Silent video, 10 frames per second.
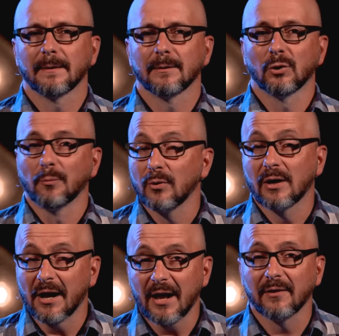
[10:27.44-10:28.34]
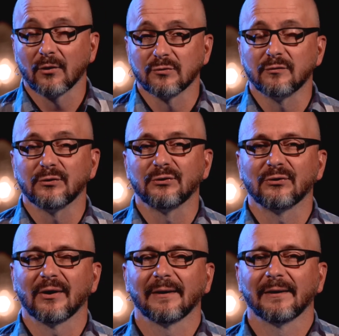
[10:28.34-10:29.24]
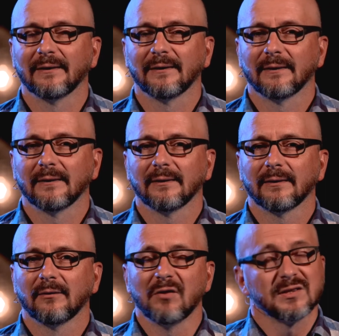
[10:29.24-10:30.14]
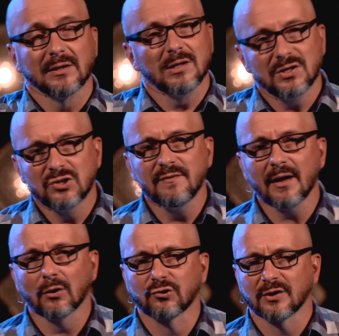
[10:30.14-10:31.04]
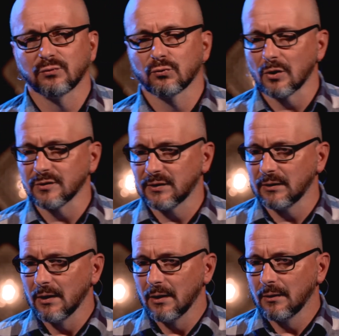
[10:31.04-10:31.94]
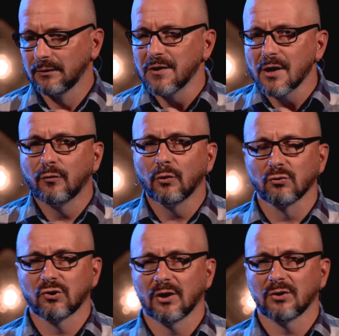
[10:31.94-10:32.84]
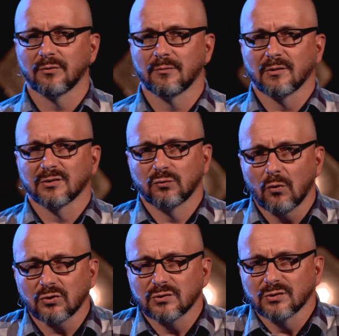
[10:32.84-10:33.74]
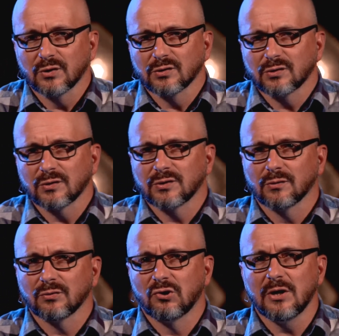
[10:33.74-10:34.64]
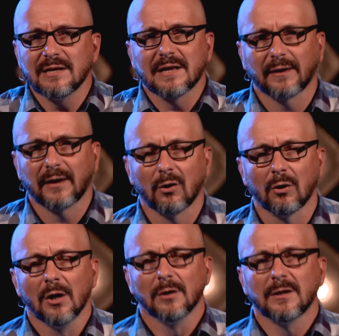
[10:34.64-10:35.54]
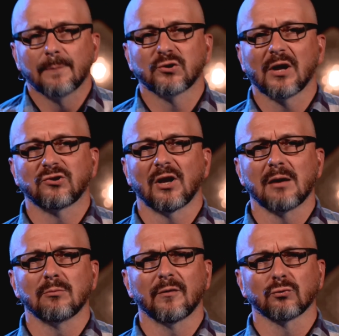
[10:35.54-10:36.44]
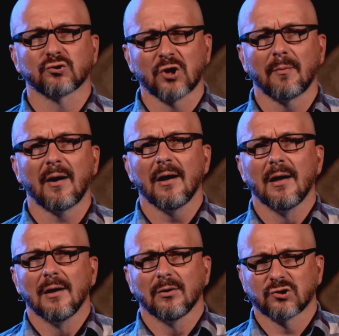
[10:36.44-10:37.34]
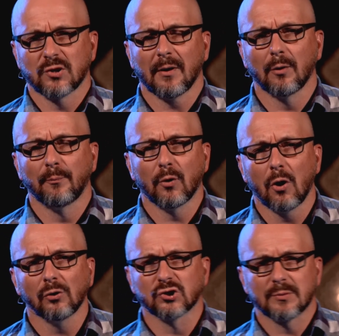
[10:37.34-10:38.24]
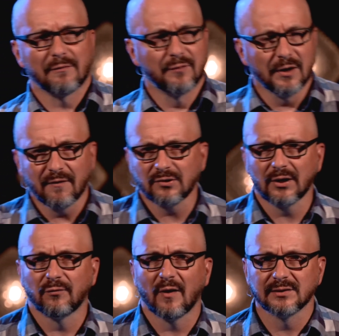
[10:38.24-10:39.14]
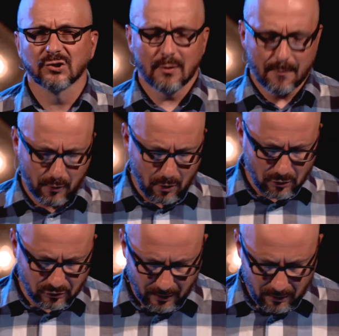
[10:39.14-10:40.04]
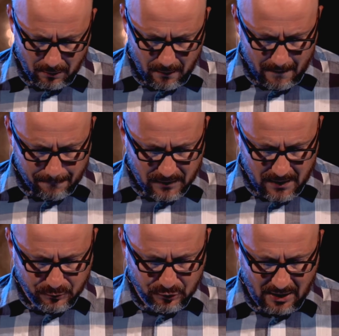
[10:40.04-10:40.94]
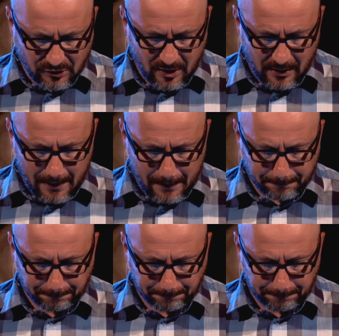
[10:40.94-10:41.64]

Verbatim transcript: One były karane oczywiście. Więc nic dziwnego, że służący denerwują się, czy mają złość, są, są, są, są źli na takiego nieprzyjaciela i mówią, trzeba, trzeba go pogonić, trzeba wyrwać te chwasty, trzeba pogonić tego nieprzyjaciela.